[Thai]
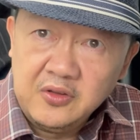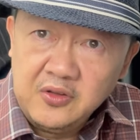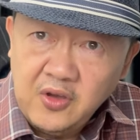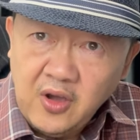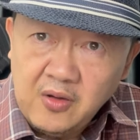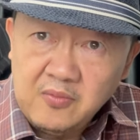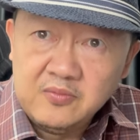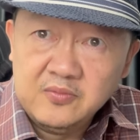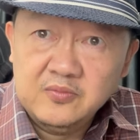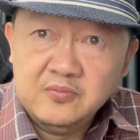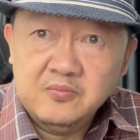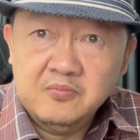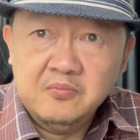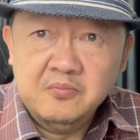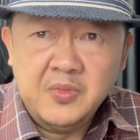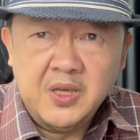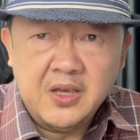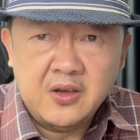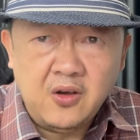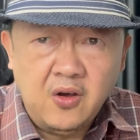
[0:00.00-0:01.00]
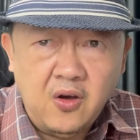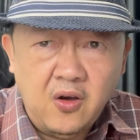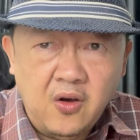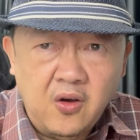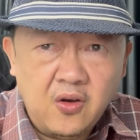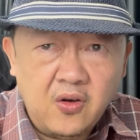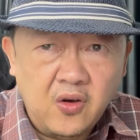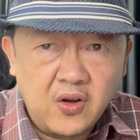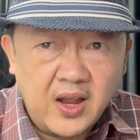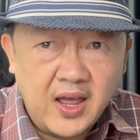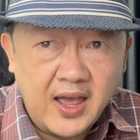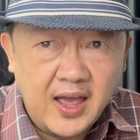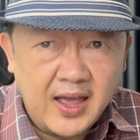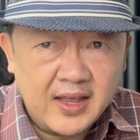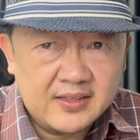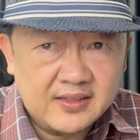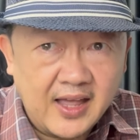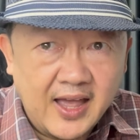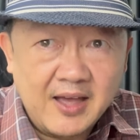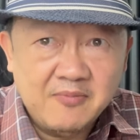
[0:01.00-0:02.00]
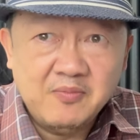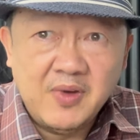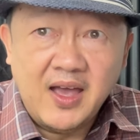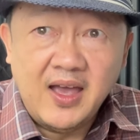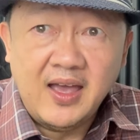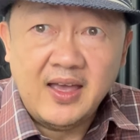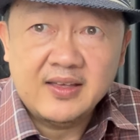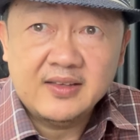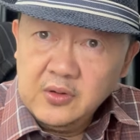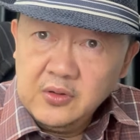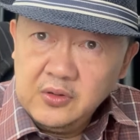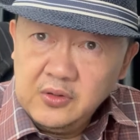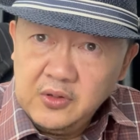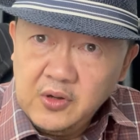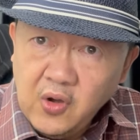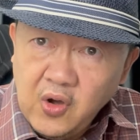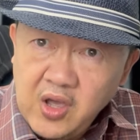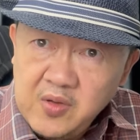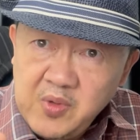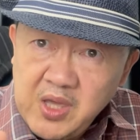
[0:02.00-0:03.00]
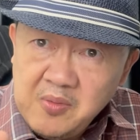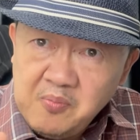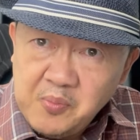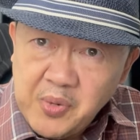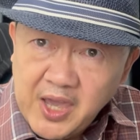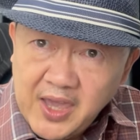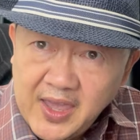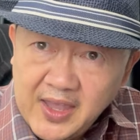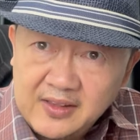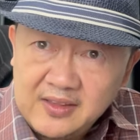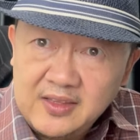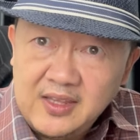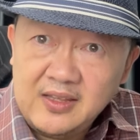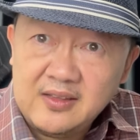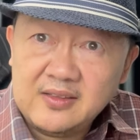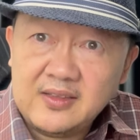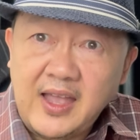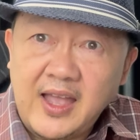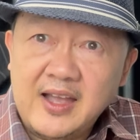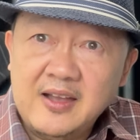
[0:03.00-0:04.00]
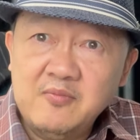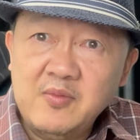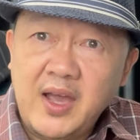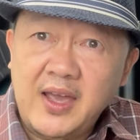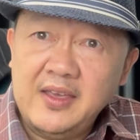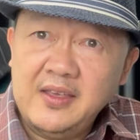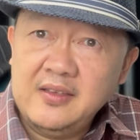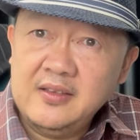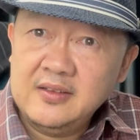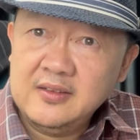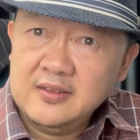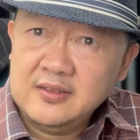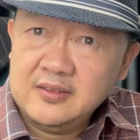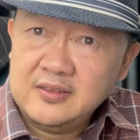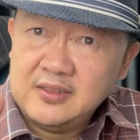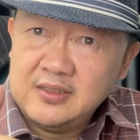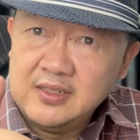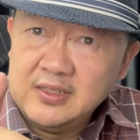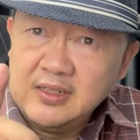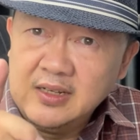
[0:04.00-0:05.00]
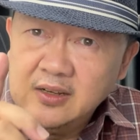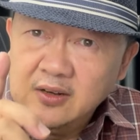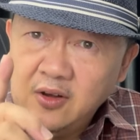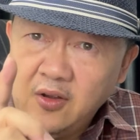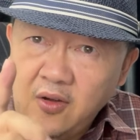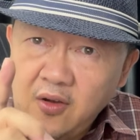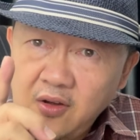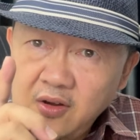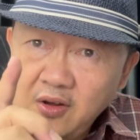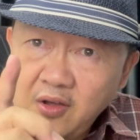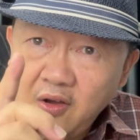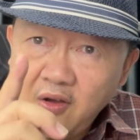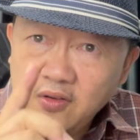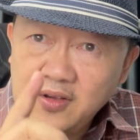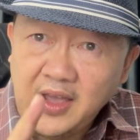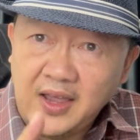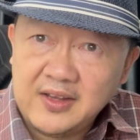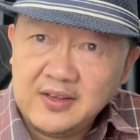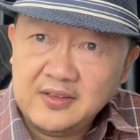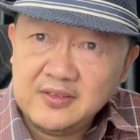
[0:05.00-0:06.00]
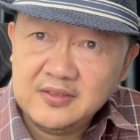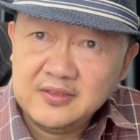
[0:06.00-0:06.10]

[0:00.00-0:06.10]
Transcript: ย่อมมีข้อคอรหาตามมาโดยมีเพจที่ตั้งใหม่ชื่อล้อล้อกัน